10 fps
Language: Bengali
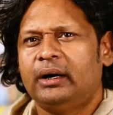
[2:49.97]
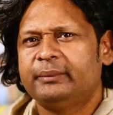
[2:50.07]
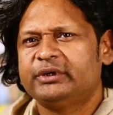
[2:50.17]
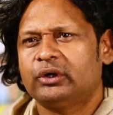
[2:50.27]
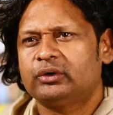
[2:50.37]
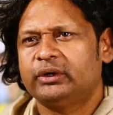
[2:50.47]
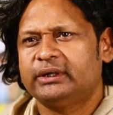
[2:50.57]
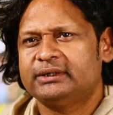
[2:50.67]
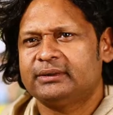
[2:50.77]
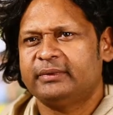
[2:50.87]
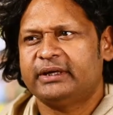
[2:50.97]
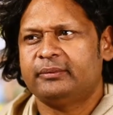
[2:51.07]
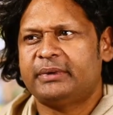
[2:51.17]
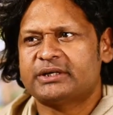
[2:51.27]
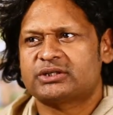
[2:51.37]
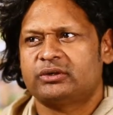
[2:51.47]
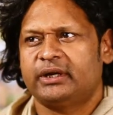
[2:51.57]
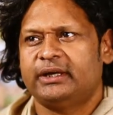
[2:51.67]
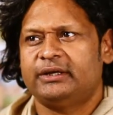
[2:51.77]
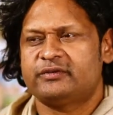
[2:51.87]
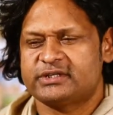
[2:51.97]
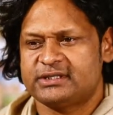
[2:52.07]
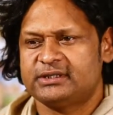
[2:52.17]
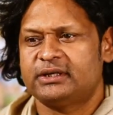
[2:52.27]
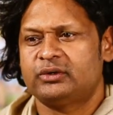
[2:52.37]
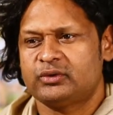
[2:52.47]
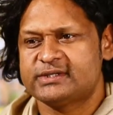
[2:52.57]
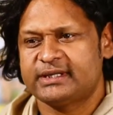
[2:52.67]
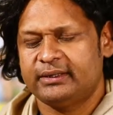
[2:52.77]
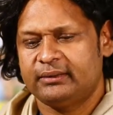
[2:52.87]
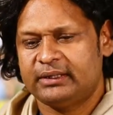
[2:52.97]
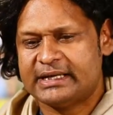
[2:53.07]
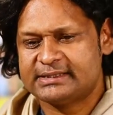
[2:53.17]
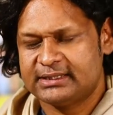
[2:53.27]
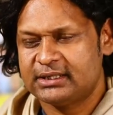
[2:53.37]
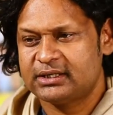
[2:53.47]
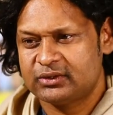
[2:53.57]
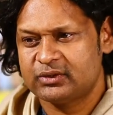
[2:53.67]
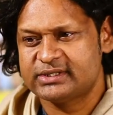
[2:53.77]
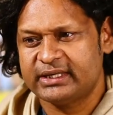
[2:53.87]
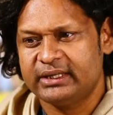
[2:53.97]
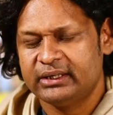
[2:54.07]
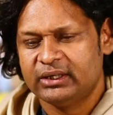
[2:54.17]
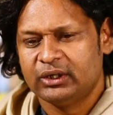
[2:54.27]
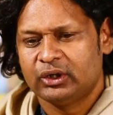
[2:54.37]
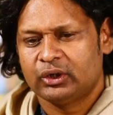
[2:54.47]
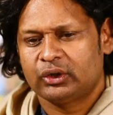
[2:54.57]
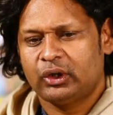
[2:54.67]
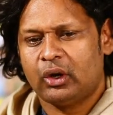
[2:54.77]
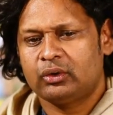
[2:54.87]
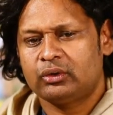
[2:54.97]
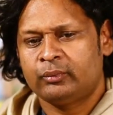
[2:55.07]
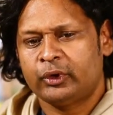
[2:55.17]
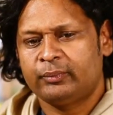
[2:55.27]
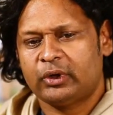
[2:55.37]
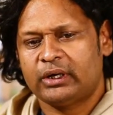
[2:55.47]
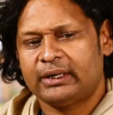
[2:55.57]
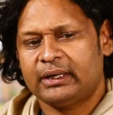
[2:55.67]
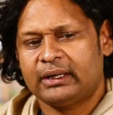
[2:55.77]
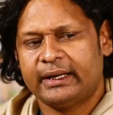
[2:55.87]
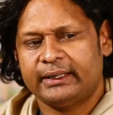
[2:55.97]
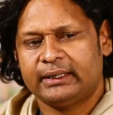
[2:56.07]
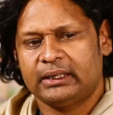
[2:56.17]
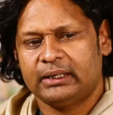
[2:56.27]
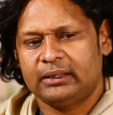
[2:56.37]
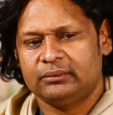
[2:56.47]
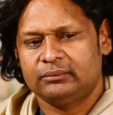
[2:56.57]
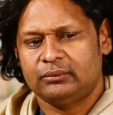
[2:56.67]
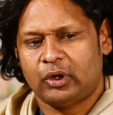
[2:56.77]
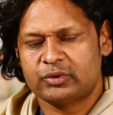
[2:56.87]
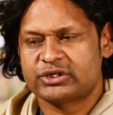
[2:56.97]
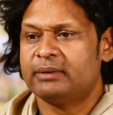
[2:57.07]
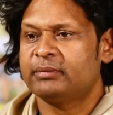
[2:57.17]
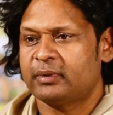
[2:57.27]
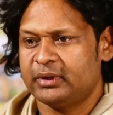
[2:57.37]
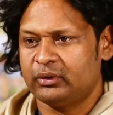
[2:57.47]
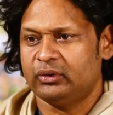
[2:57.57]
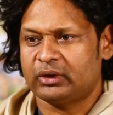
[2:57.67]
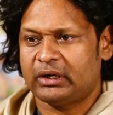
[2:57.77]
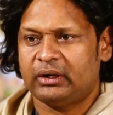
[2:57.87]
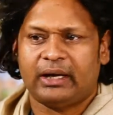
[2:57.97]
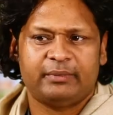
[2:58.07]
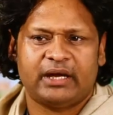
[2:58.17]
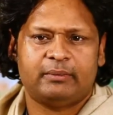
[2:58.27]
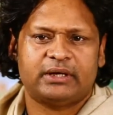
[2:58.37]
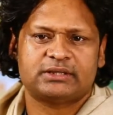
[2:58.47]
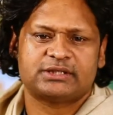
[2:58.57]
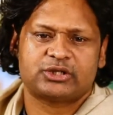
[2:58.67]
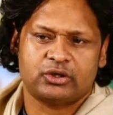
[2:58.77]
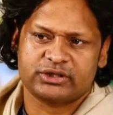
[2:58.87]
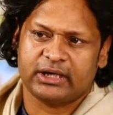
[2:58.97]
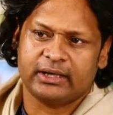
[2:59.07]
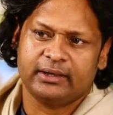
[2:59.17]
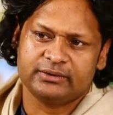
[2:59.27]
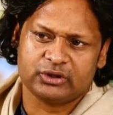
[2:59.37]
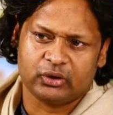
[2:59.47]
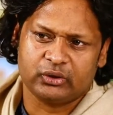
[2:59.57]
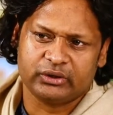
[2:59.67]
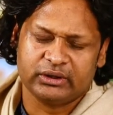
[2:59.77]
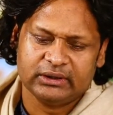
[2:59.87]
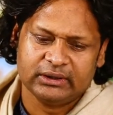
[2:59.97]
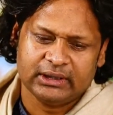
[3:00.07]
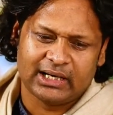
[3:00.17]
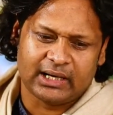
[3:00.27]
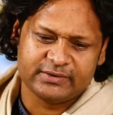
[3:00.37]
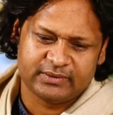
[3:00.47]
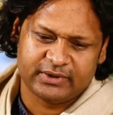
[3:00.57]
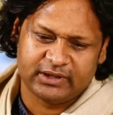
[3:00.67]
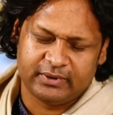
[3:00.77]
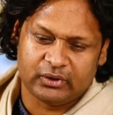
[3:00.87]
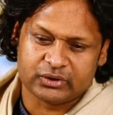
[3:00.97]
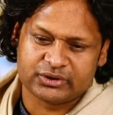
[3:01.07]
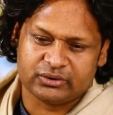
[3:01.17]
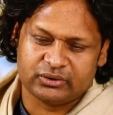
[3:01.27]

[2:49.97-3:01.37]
আমি যখন ইন্টারমিডিয়েট পাশ করে ইউনিভার্সিটিতে ঢুকছি রাজনীতিতে ঢুকছি তখন বই পড়াটা খানিকটা অবসম্ভবই হলো কারণ আমি আমার যে সংসার জগৎ আমি যে পৃথিবীর অংশ